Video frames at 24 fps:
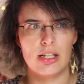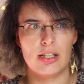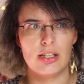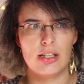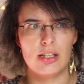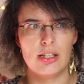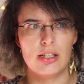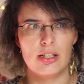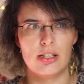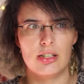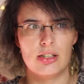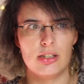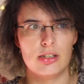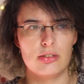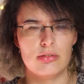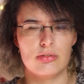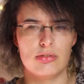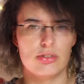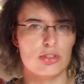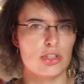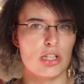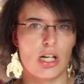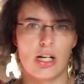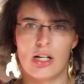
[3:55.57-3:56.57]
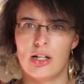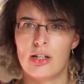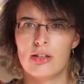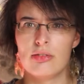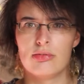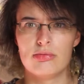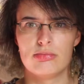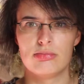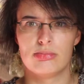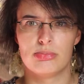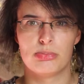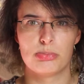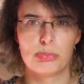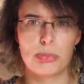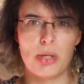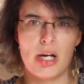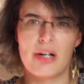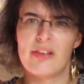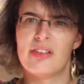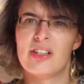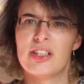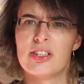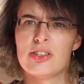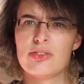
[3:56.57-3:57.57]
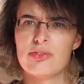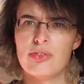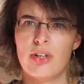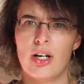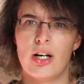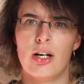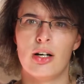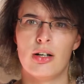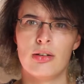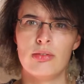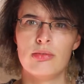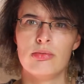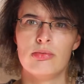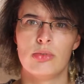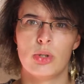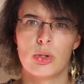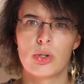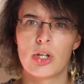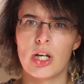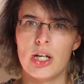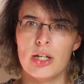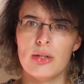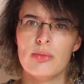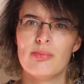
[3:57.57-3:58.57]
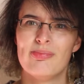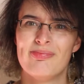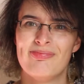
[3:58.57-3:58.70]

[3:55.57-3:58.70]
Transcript: Äh, ja, aber es war okay.